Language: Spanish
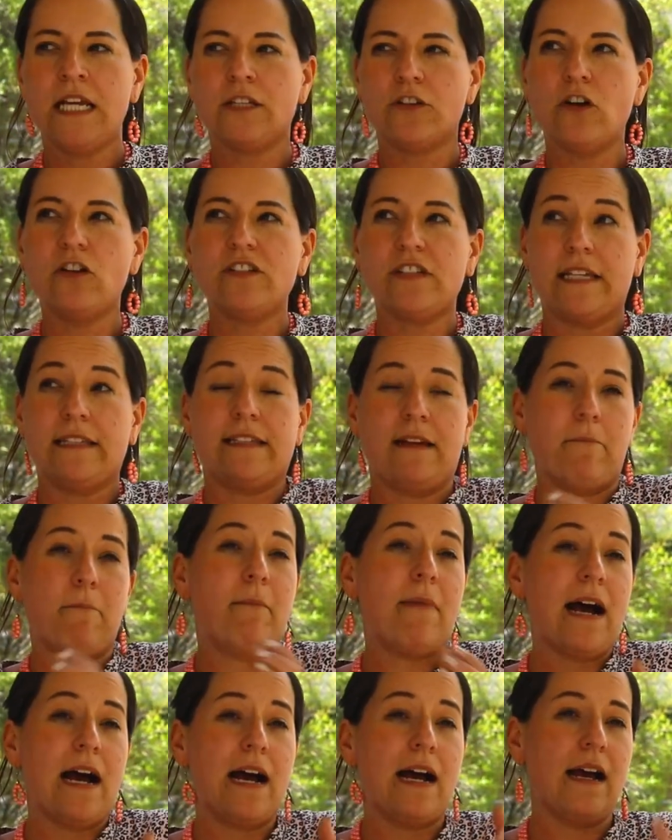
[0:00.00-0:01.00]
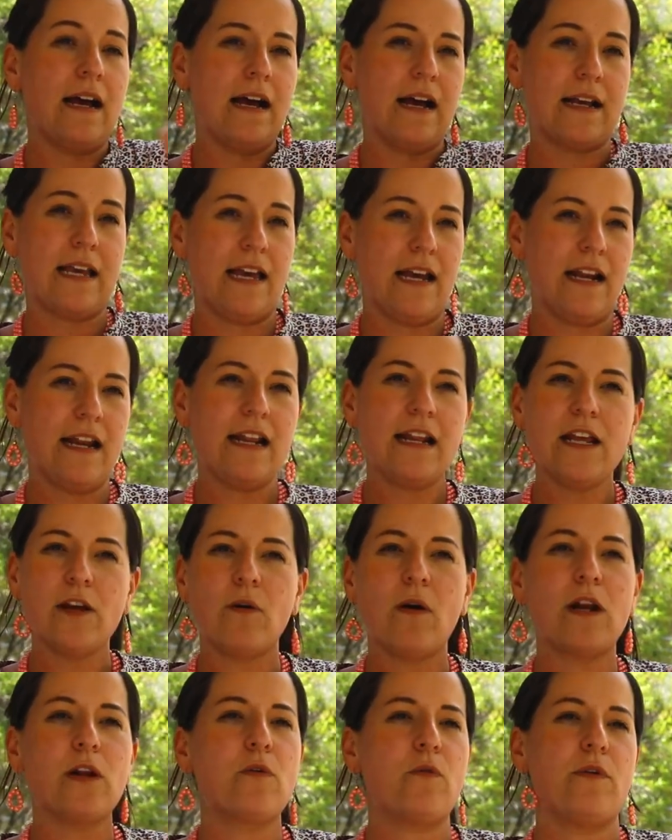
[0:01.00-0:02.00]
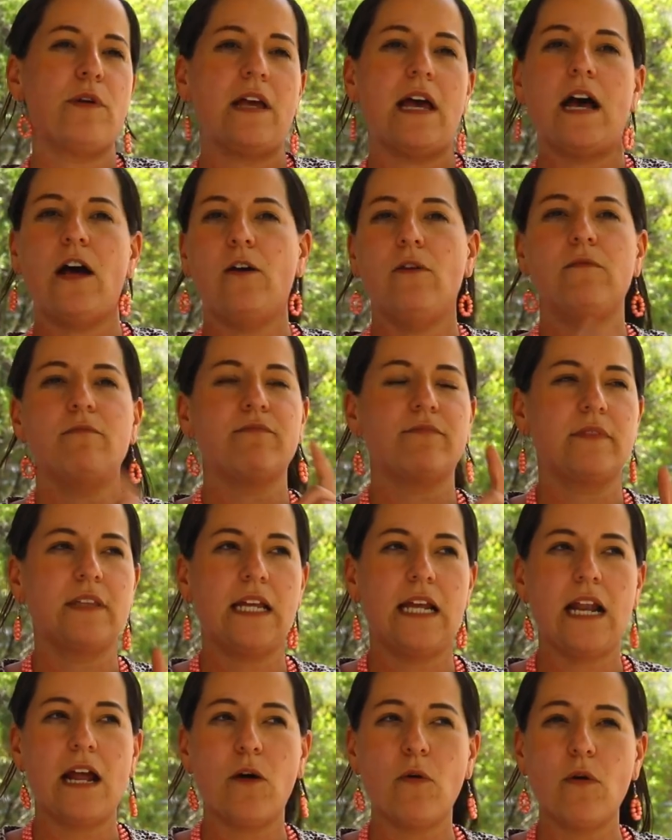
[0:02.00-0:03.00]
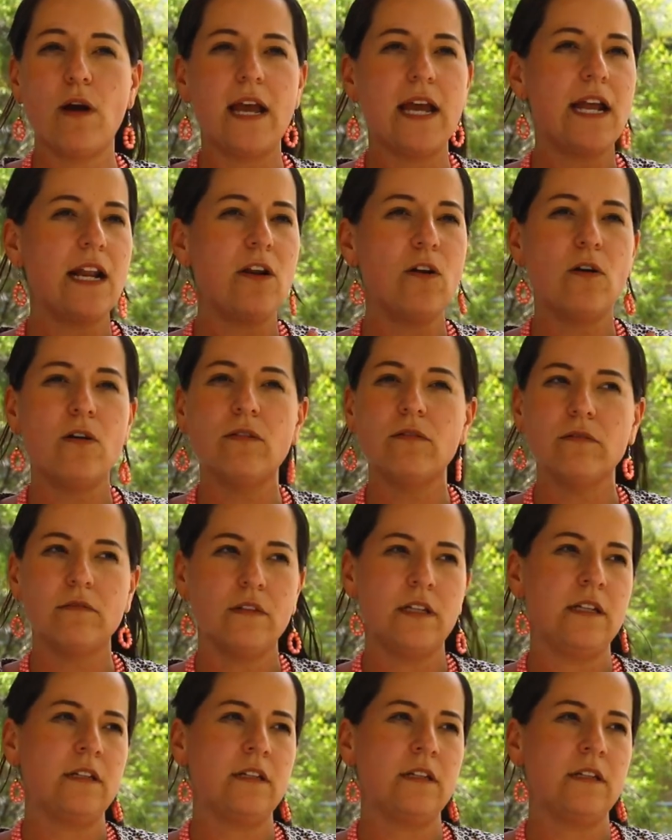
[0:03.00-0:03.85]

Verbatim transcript: Entonces va a quedar el hijo al cuidado del abuelo,